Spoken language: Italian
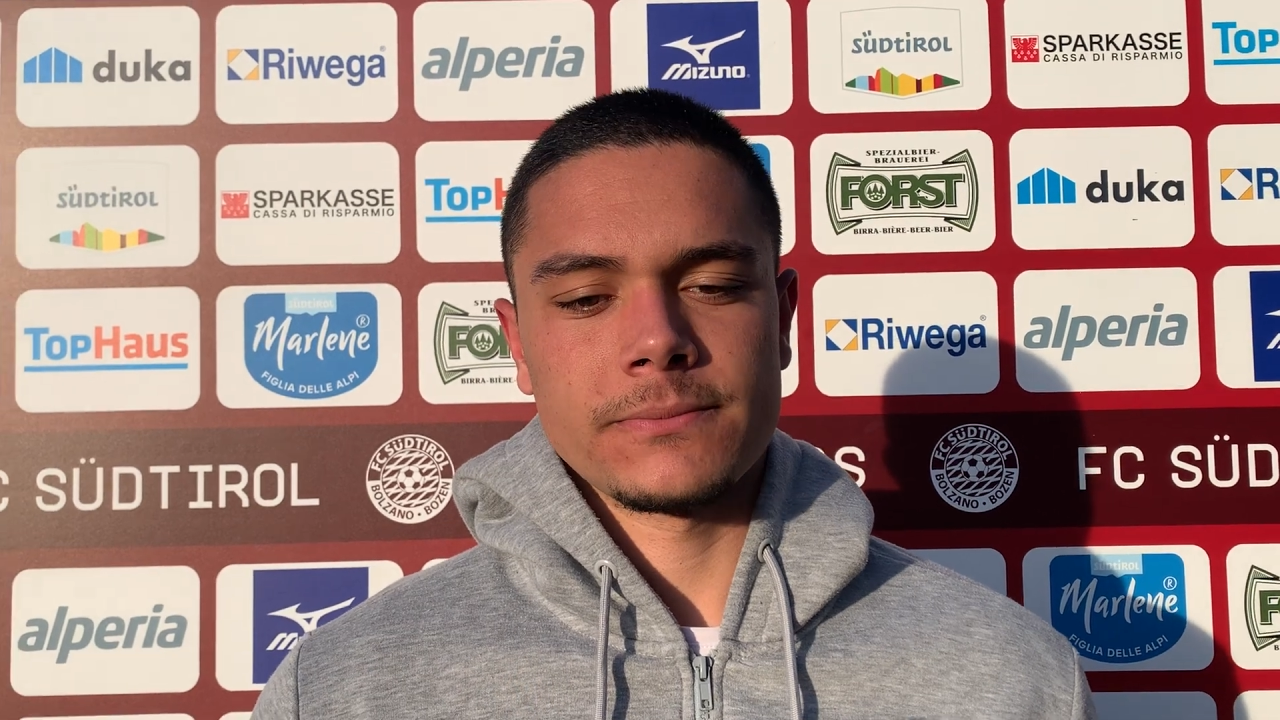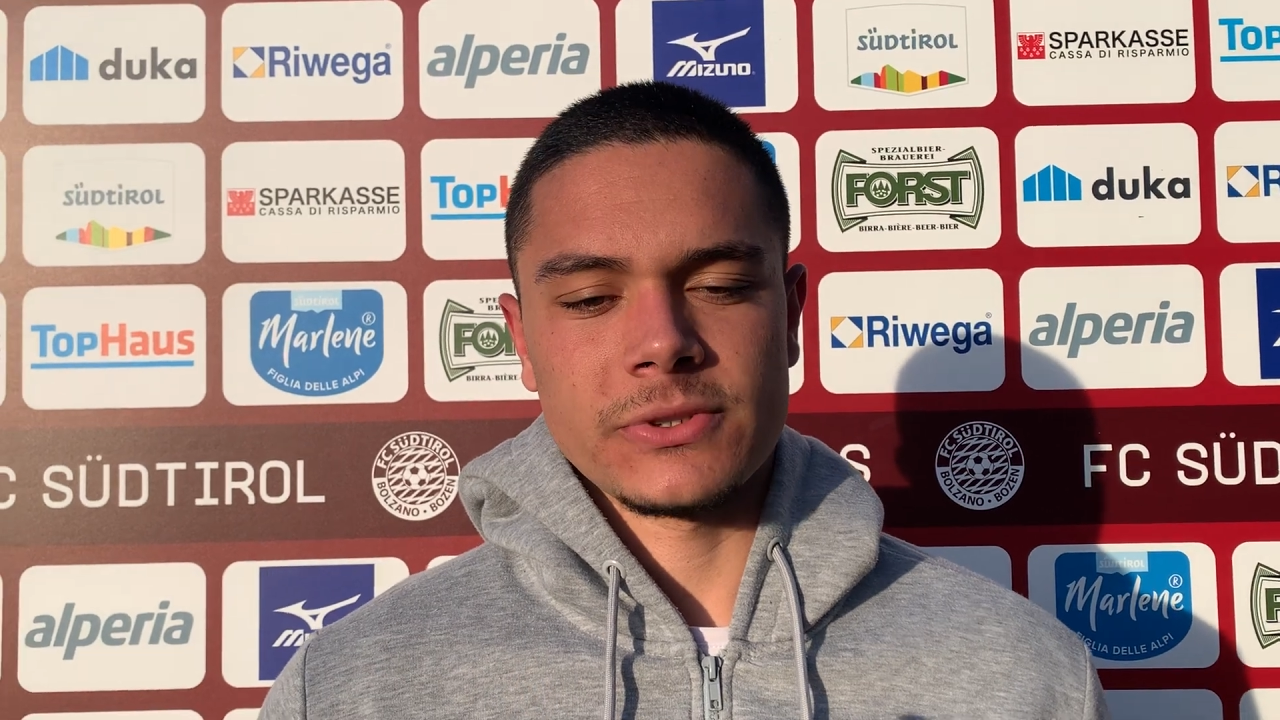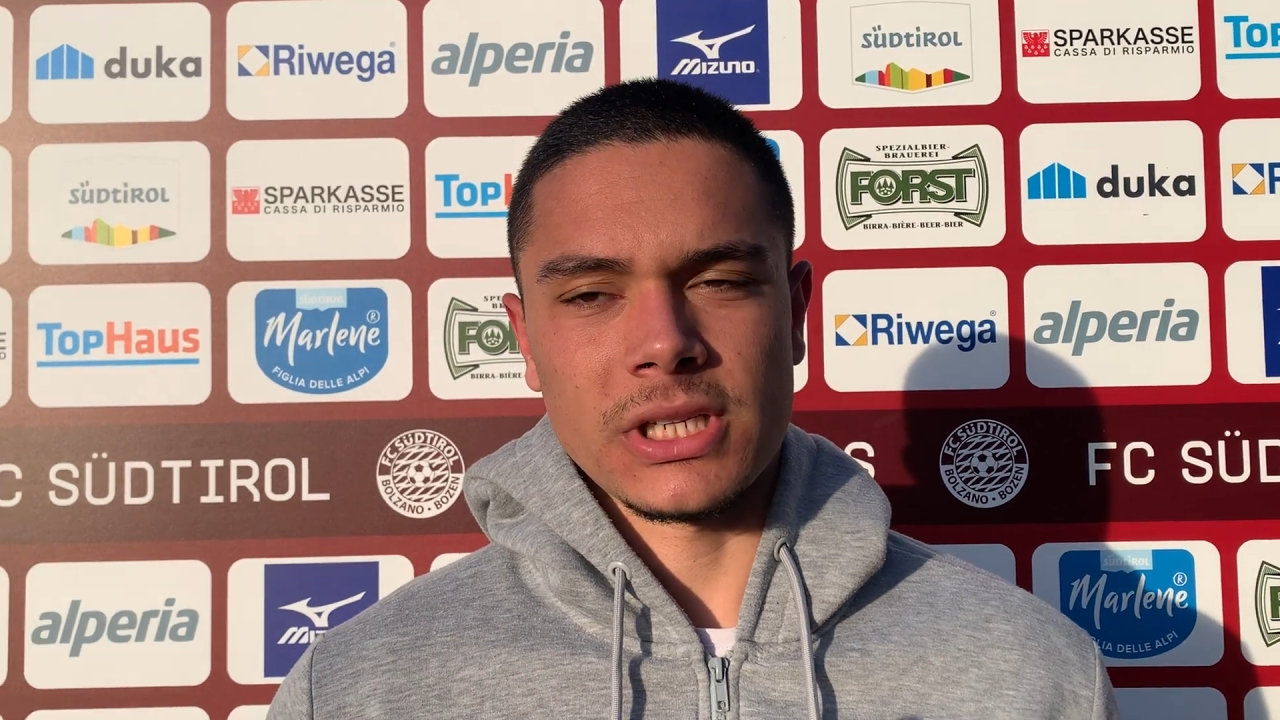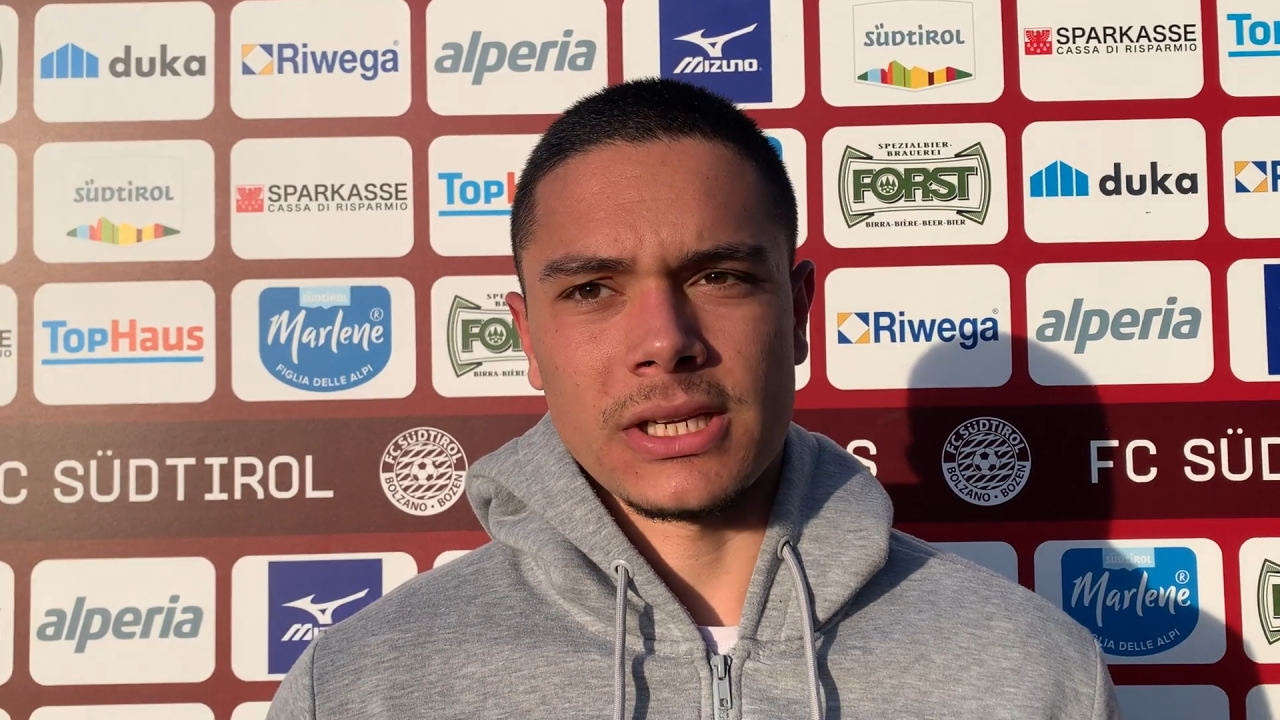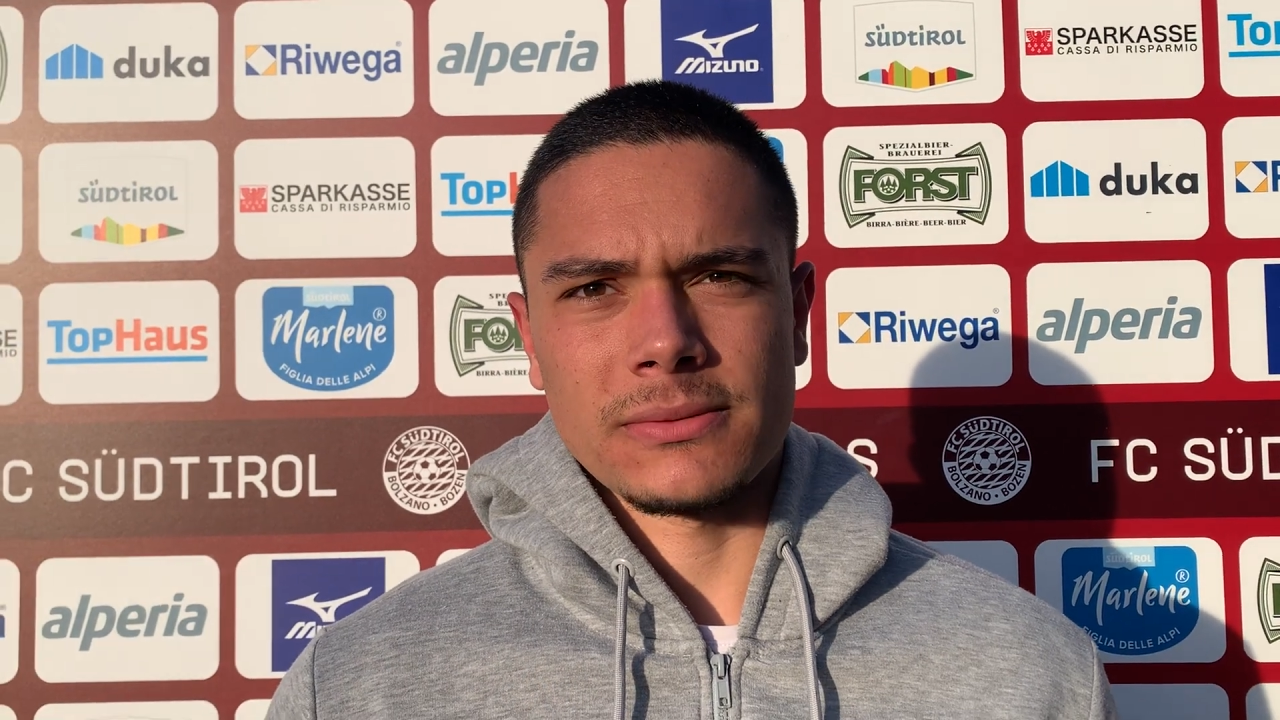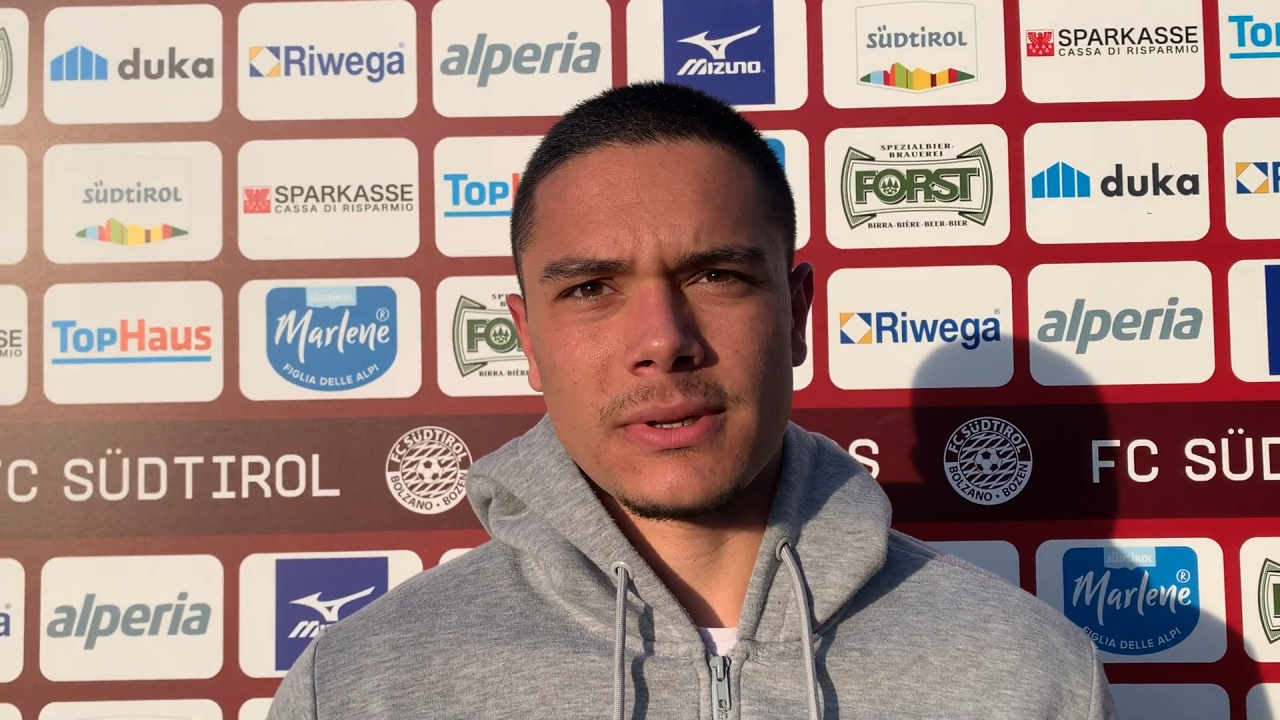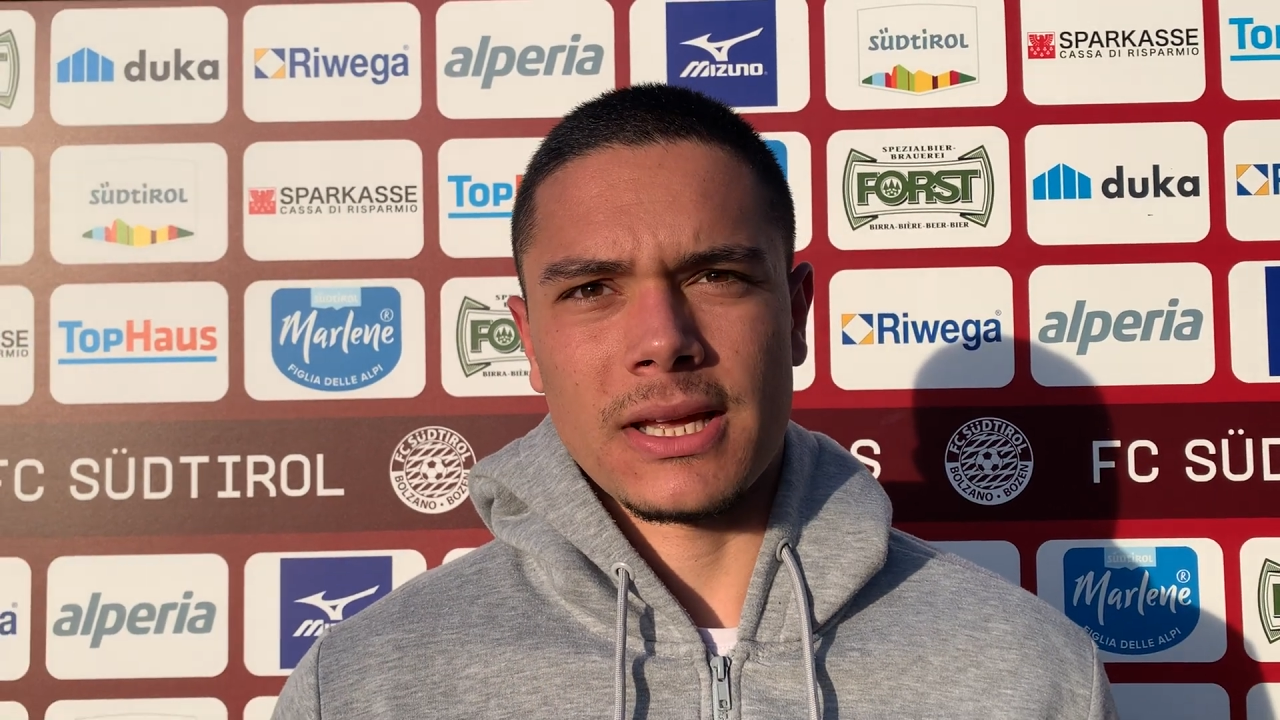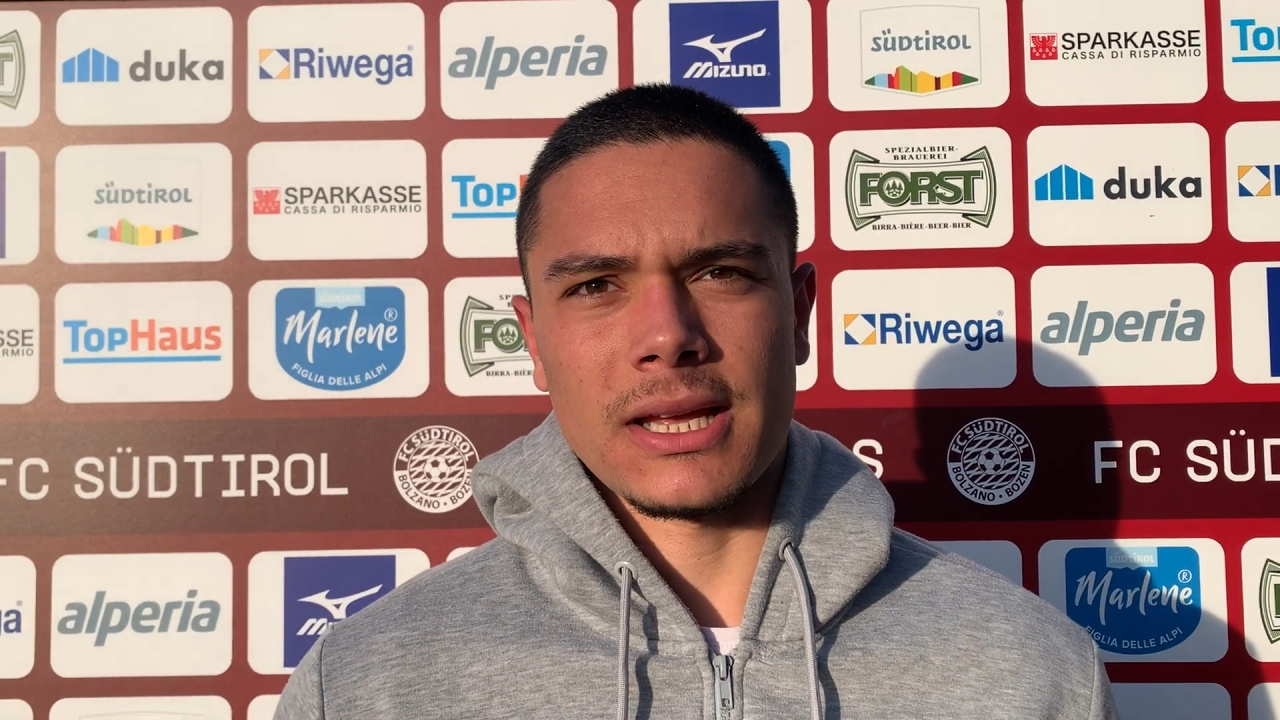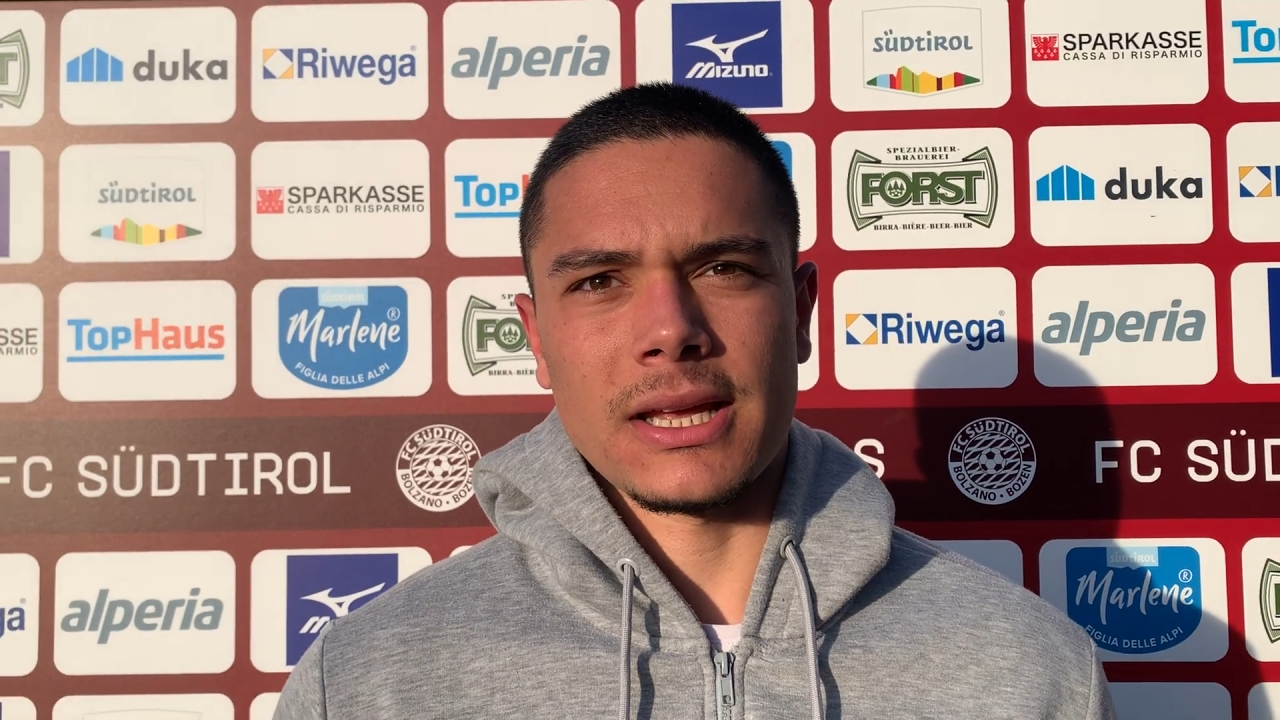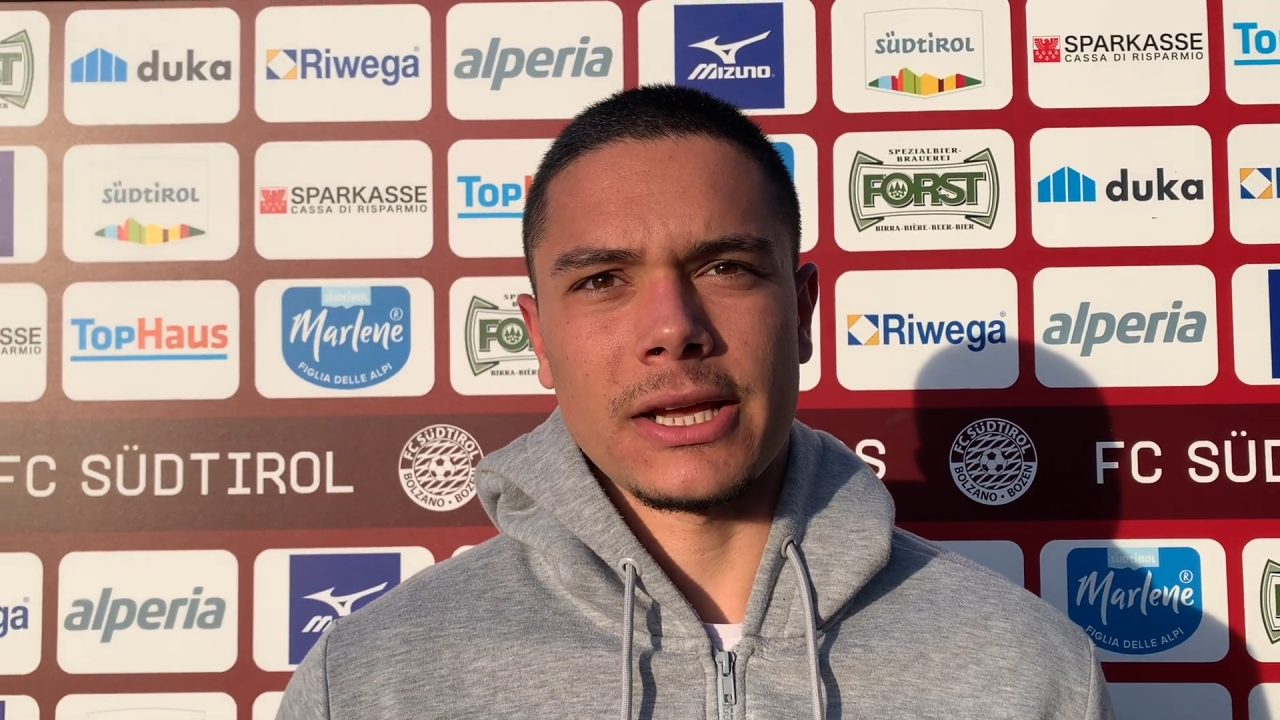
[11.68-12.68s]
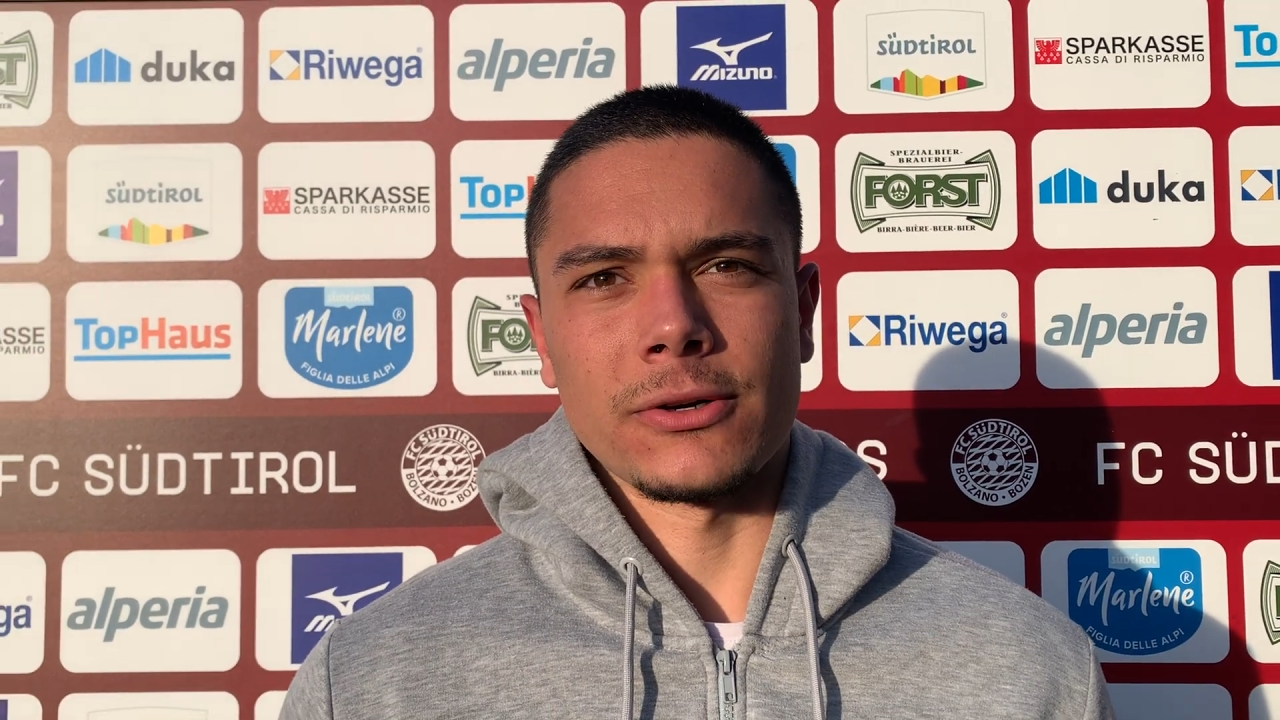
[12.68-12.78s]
Sì, è